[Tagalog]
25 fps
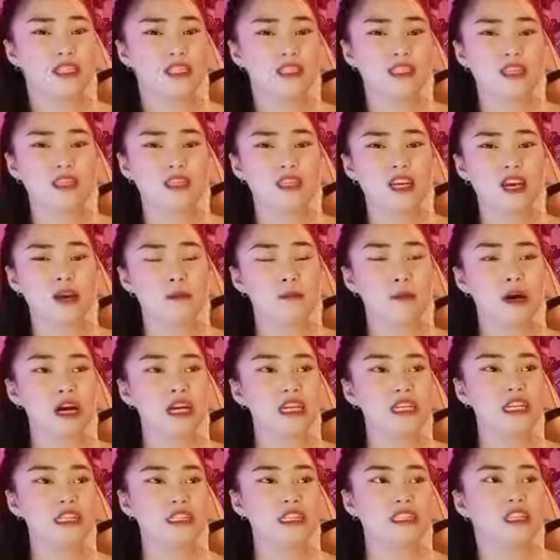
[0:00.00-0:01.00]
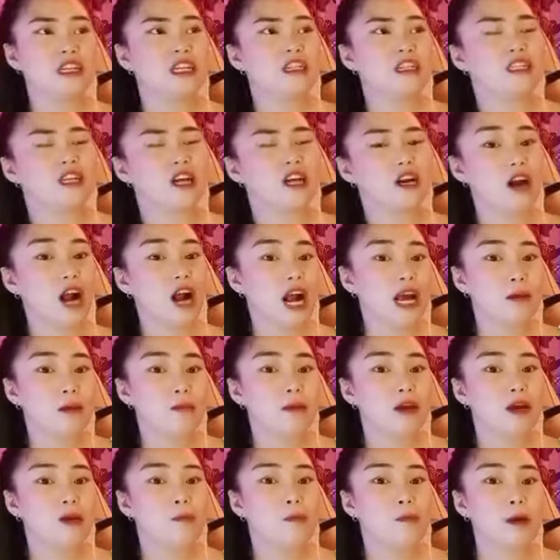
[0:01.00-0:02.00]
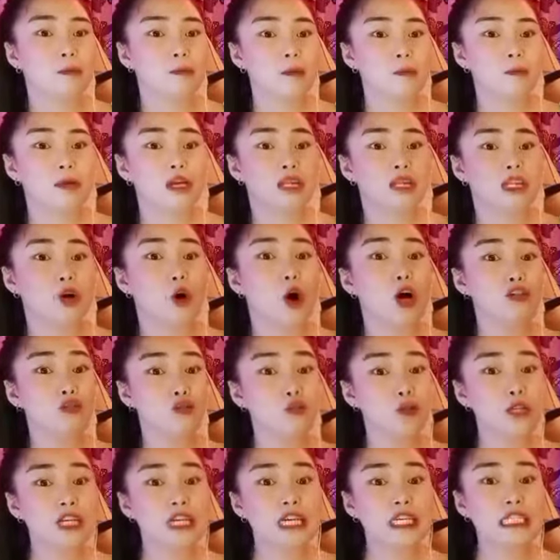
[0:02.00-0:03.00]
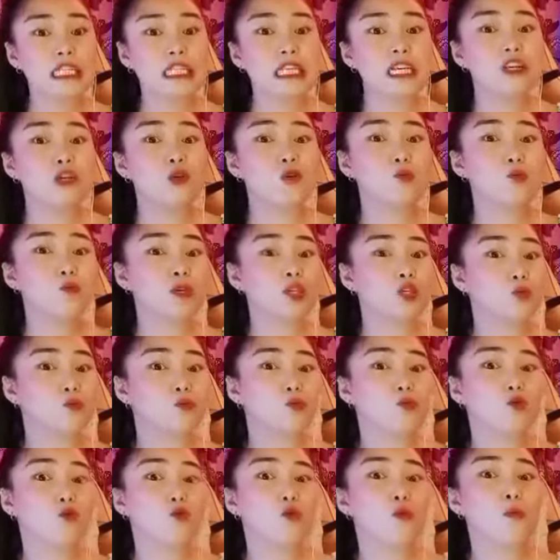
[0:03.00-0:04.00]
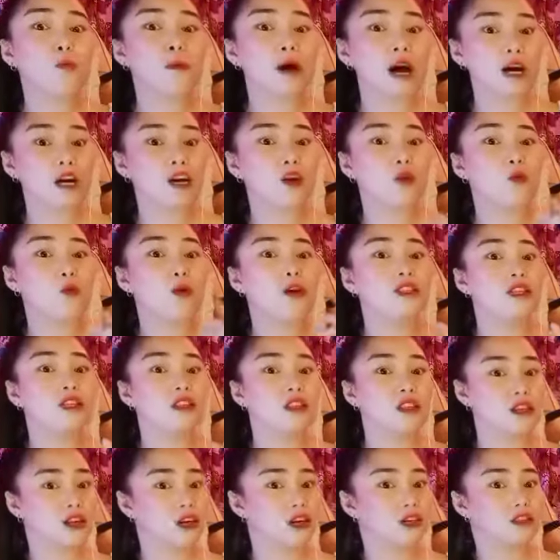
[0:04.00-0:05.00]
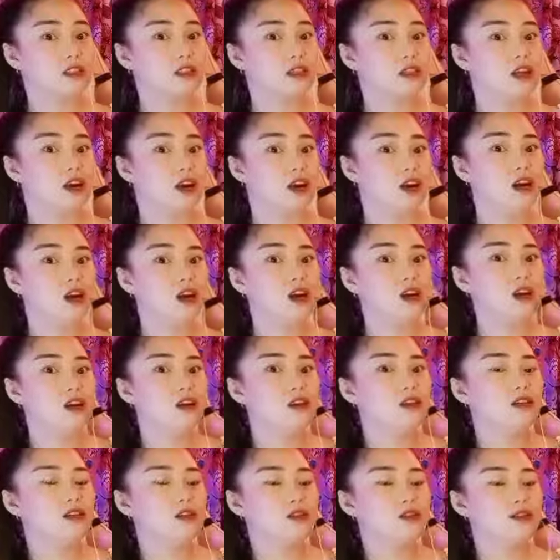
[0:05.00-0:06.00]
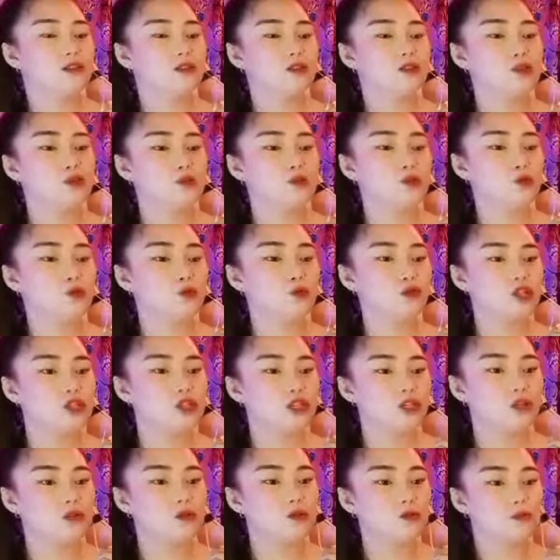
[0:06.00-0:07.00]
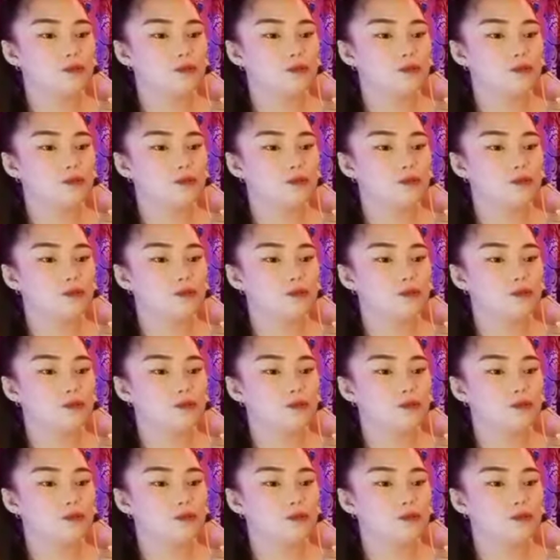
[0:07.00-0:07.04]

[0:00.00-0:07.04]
Kasi magaling sila sa rhyming, pagbibit, Actually, guys, sila yung mismong gumagawa sa truck nila. So, continue.